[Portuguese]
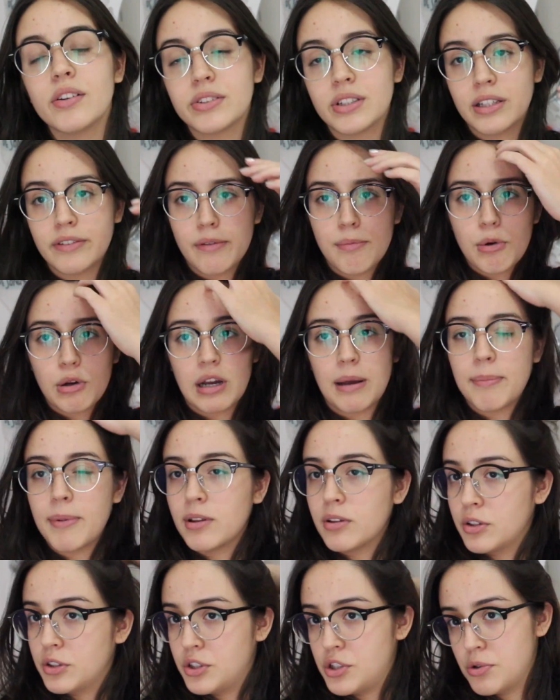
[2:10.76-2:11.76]
eu já lavei meu
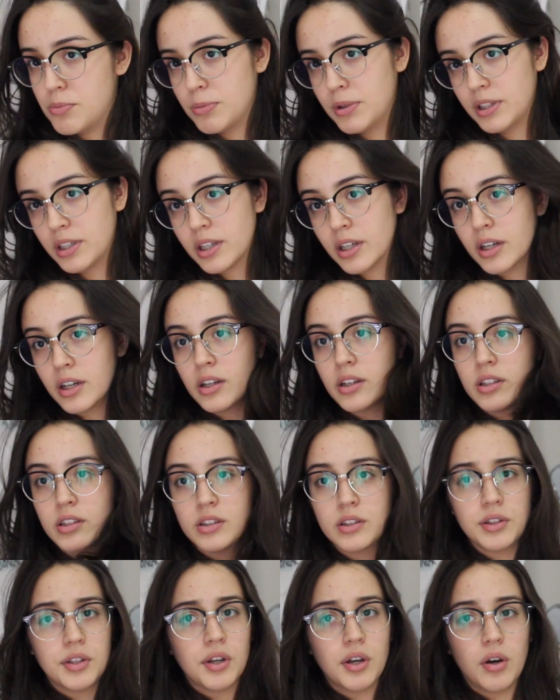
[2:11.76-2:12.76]
cabelo hoje de manhã,
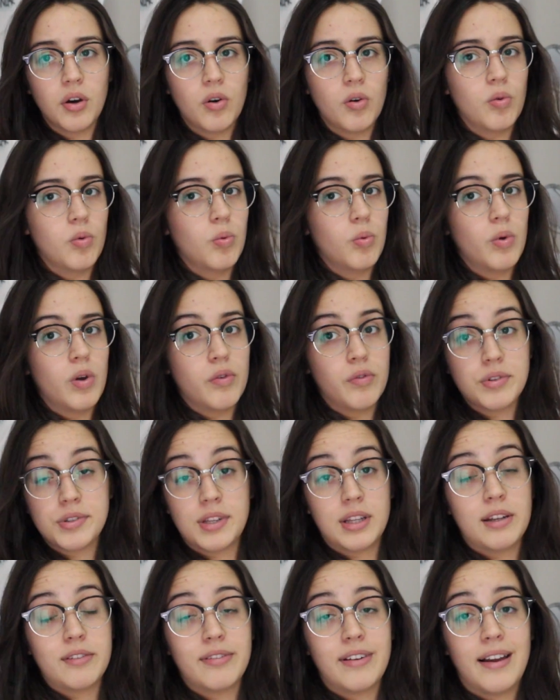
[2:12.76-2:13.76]
então eu vou
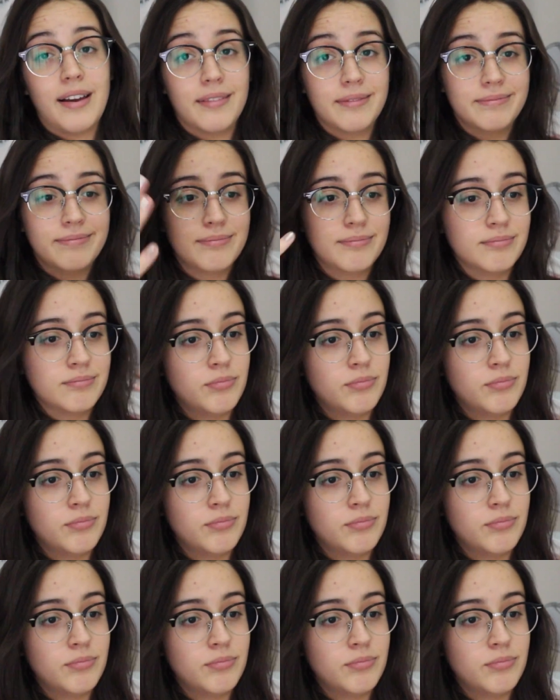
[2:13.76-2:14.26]
só lavar